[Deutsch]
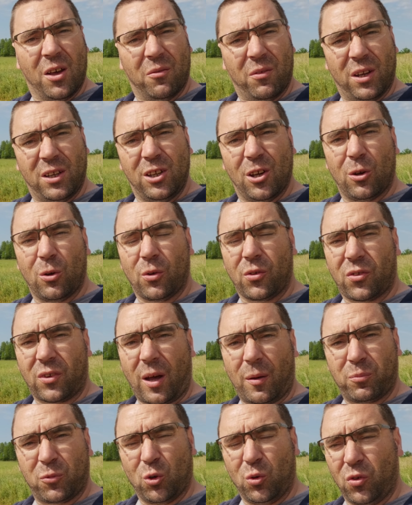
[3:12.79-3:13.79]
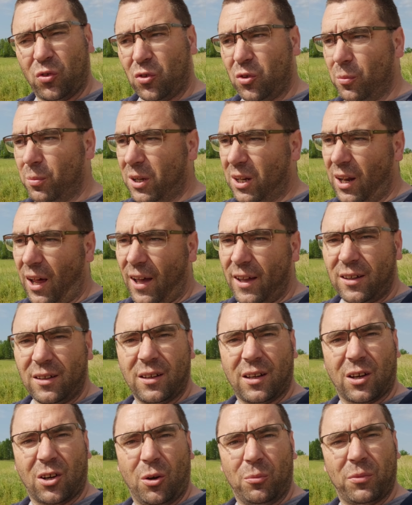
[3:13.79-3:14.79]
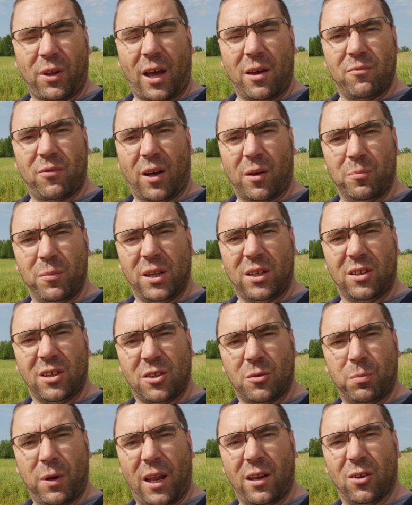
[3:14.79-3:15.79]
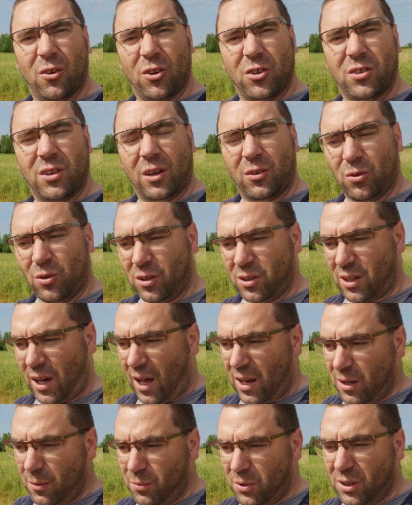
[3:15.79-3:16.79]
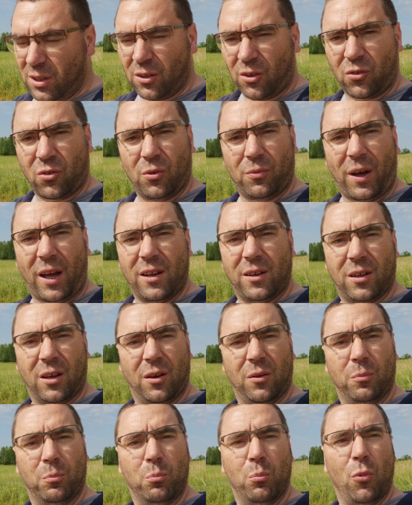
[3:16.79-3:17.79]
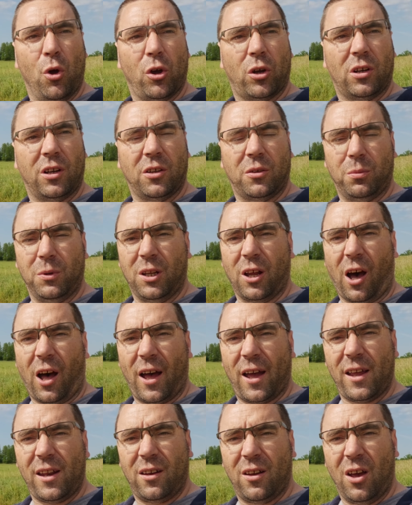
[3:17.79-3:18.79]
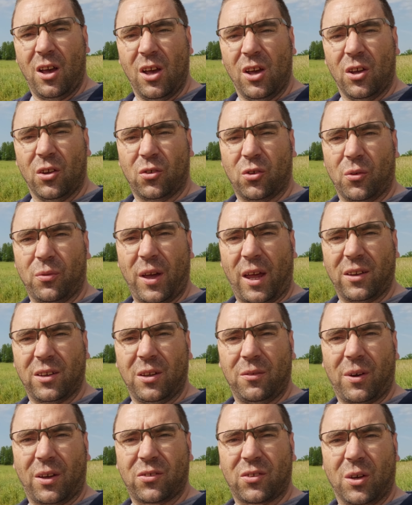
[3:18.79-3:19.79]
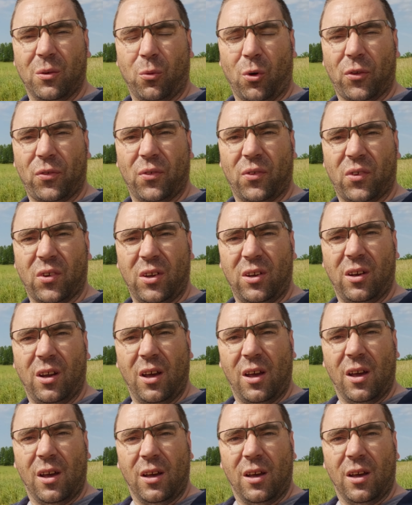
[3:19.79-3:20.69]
Wenn ihr Lust habt, uns zu begleiten, dann kommt einfach mit. Ich blende euch natürlich alle Bilder soweit möglich wieder ein, sofern die was geworden sind.